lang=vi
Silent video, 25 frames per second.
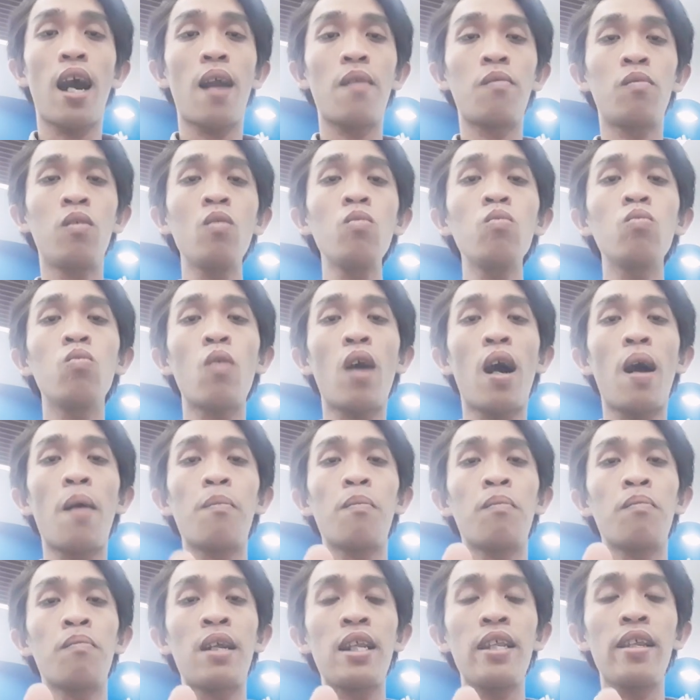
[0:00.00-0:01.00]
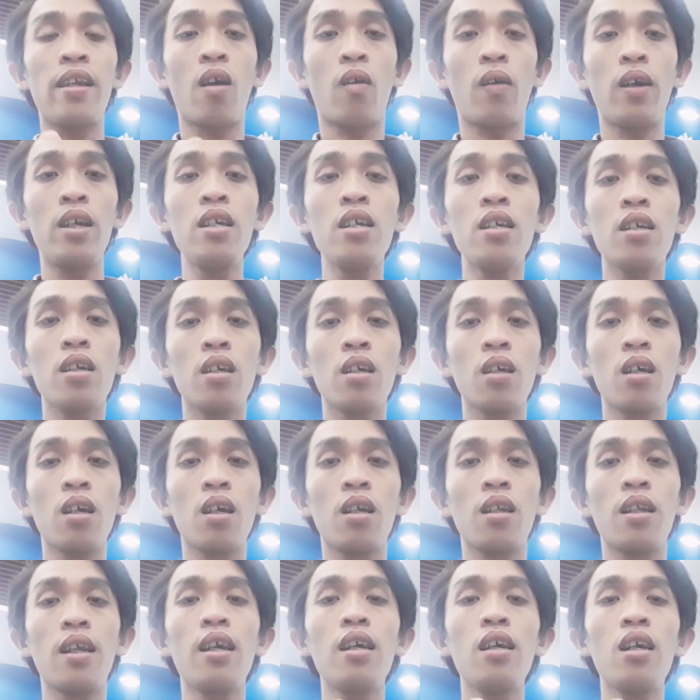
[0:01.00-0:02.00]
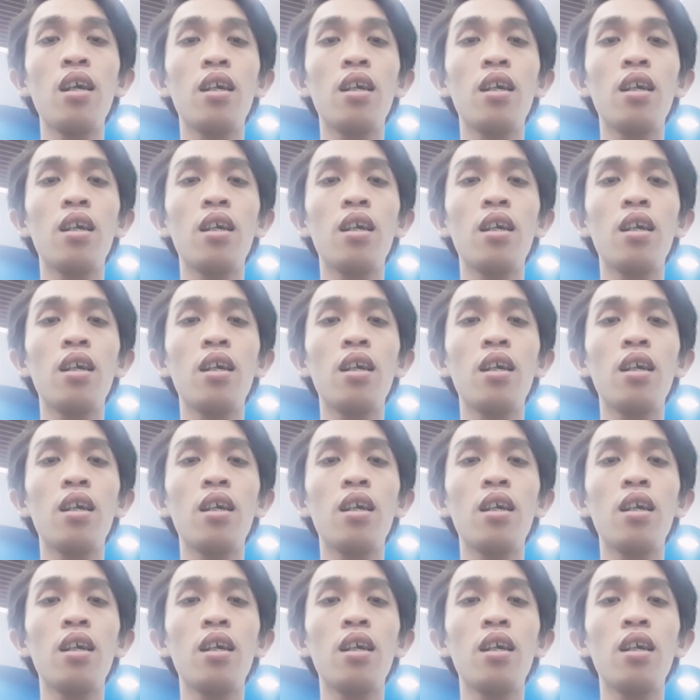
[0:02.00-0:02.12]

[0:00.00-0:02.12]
hạnh phúc và mạnh giỏi đó